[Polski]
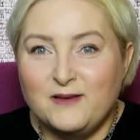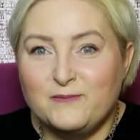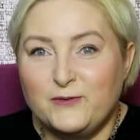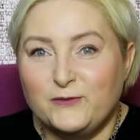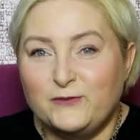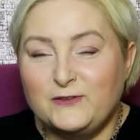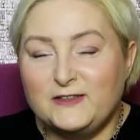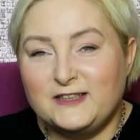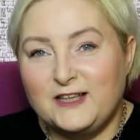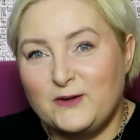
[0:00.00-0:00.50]

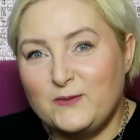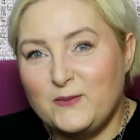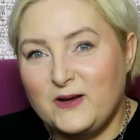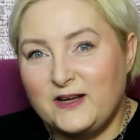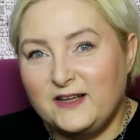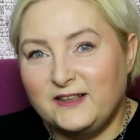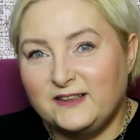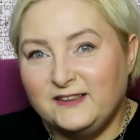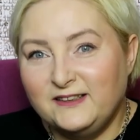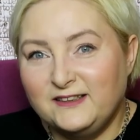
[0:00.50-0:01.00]

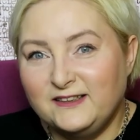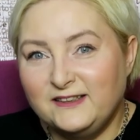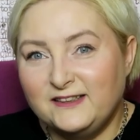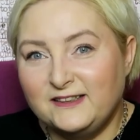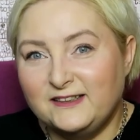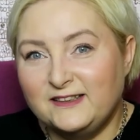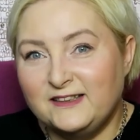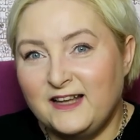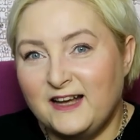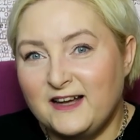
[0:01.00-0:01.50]
powstała
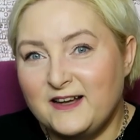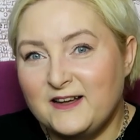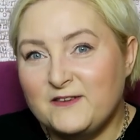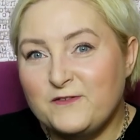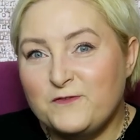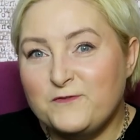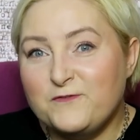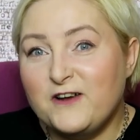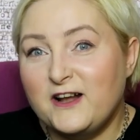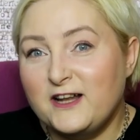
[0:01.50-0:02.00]
na
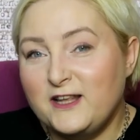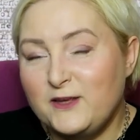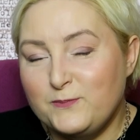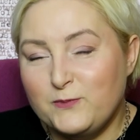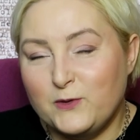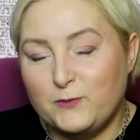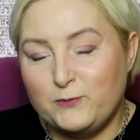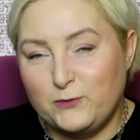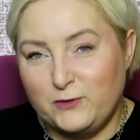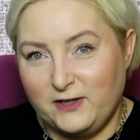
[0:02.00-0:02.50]
fali
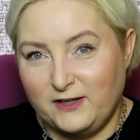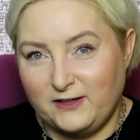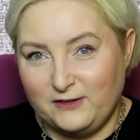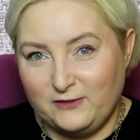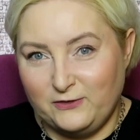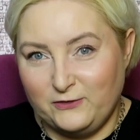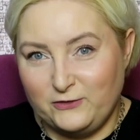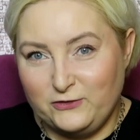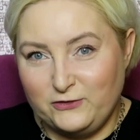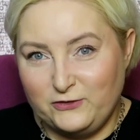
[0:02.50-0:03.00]

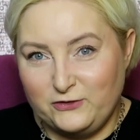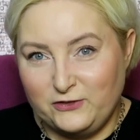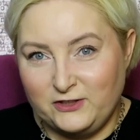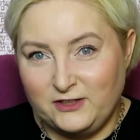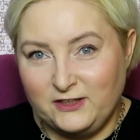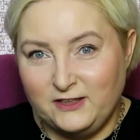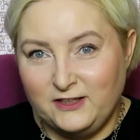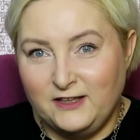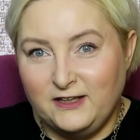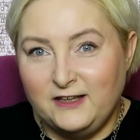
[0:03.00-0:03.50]
popularności